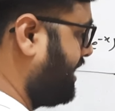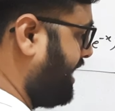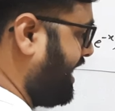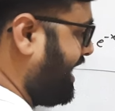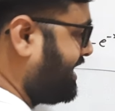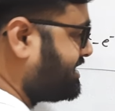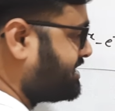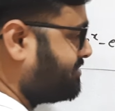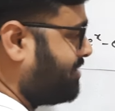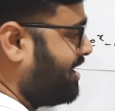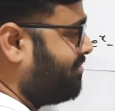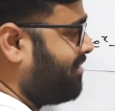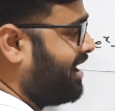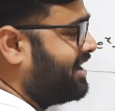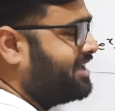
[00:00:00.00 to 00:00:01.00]
एक्स
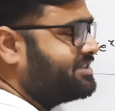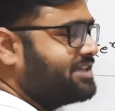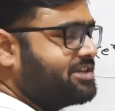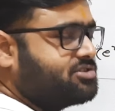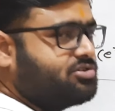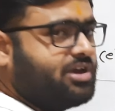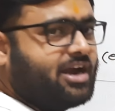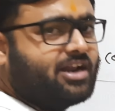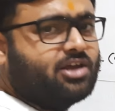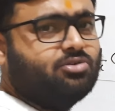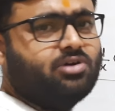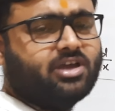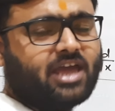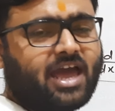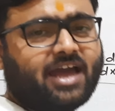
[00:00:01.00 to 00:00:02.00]
में माइनस एक्स को ऐड
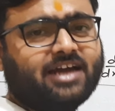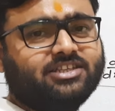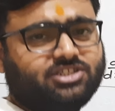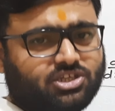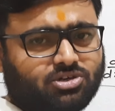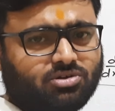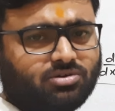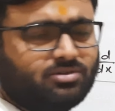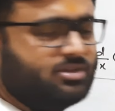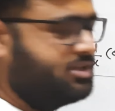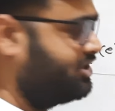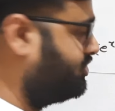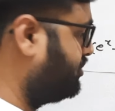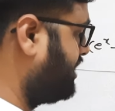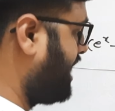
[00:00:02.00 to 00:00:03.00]
करूंगा क्या आएगा जीरो
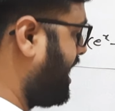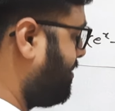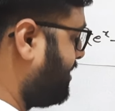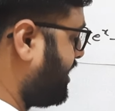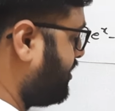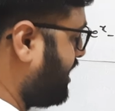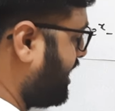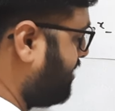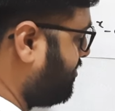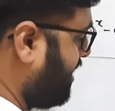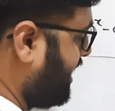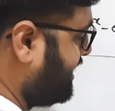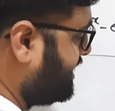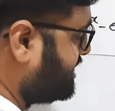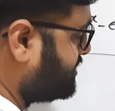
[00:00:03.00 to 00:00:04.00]
तो यहाँ पे क्या हो जाएगा
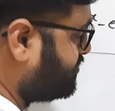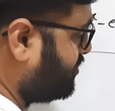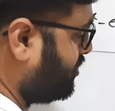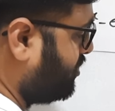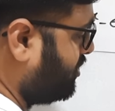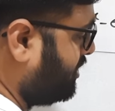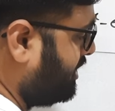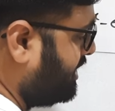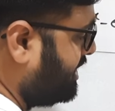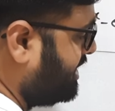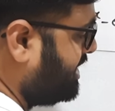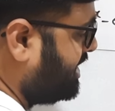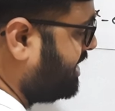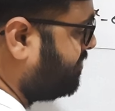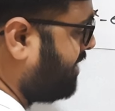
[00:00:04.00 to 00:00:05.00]
माइनस फोर
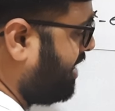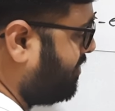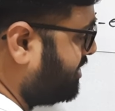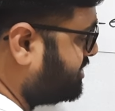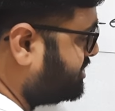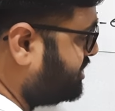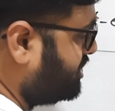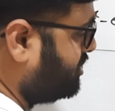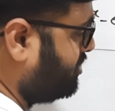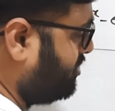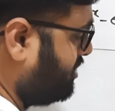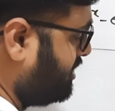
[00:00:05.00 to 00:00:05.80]
ई की पावर जीरो